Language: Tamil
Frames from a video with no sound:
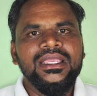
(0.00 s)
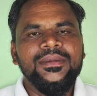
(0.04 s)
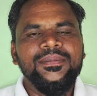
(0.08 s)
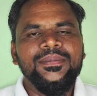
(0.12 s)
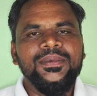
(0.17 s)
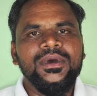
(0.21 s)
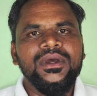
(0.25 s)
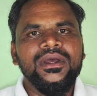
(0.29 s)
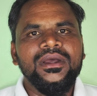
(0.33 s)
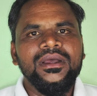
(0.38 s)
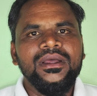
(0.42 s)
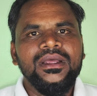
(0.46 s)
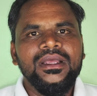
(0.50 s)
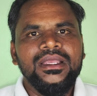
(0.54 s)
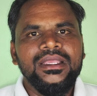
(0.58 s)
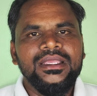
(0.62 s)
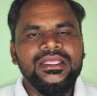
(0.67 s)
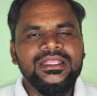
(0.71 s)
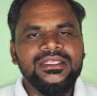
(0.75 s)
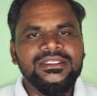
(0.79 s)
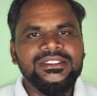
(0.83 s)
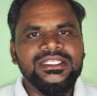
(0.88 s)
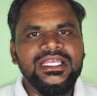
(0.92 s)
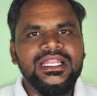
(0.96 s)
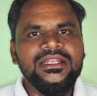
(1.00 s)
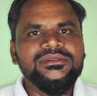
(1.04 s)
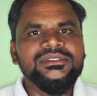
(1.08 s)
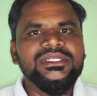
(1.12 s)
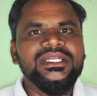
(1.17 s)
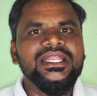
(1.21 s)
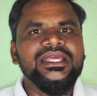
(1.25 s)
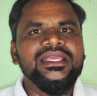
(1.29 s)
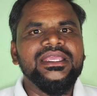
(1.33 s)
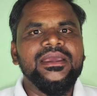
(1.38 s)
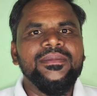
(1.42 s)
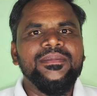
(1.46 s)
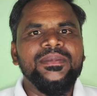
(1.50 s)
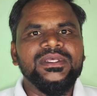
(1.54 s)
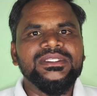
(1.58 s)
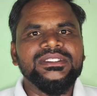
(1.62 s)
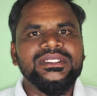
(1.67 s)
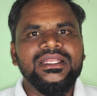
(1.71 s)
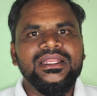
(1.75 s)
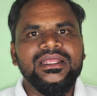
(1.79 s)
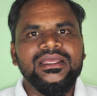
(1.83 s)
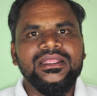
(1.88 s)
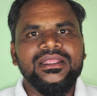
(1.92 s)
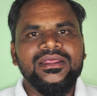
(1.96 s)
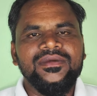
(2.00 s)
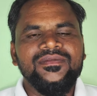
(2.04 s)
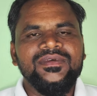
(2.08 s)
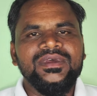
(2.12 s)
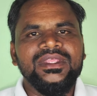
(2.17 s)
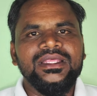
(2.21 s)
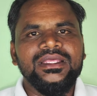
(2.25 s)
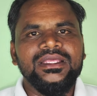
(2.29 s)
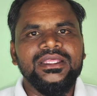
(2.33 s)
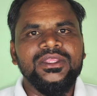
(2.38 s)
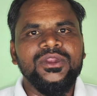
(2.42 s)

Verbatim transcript: இப்போ இது செல்சியனிங் கெப்பாசிட்டி இருக்குது